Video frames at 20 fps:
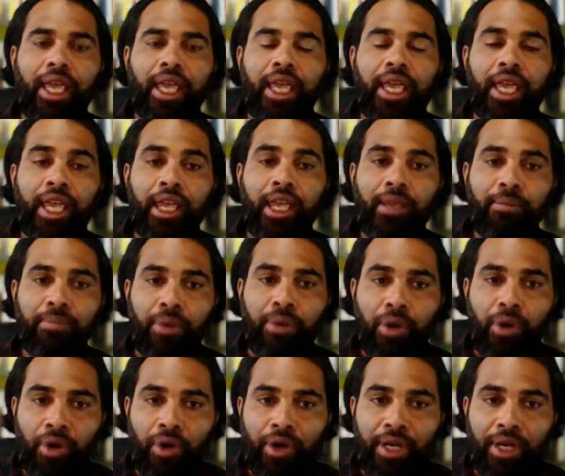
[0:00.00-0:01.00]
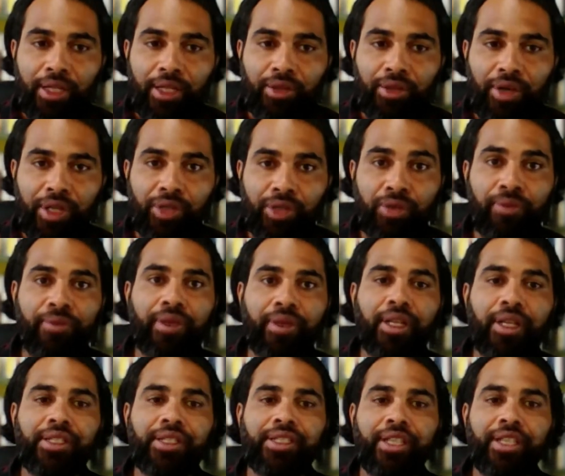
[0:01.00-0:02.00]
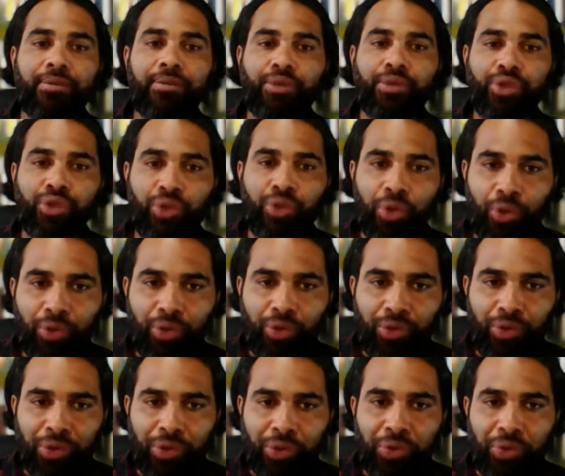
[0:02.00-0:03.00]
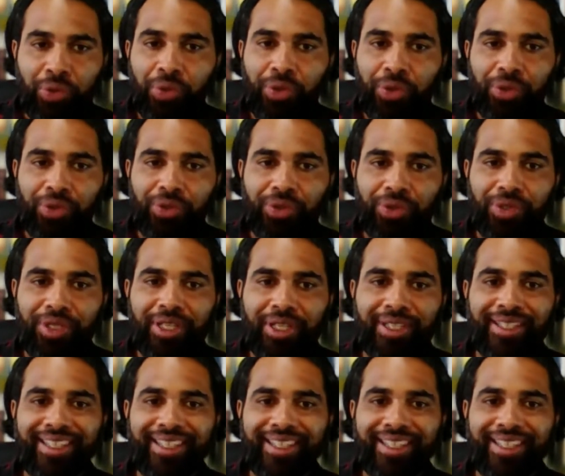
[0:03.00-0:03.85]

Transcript: Embora nós oferecemos outros cursos,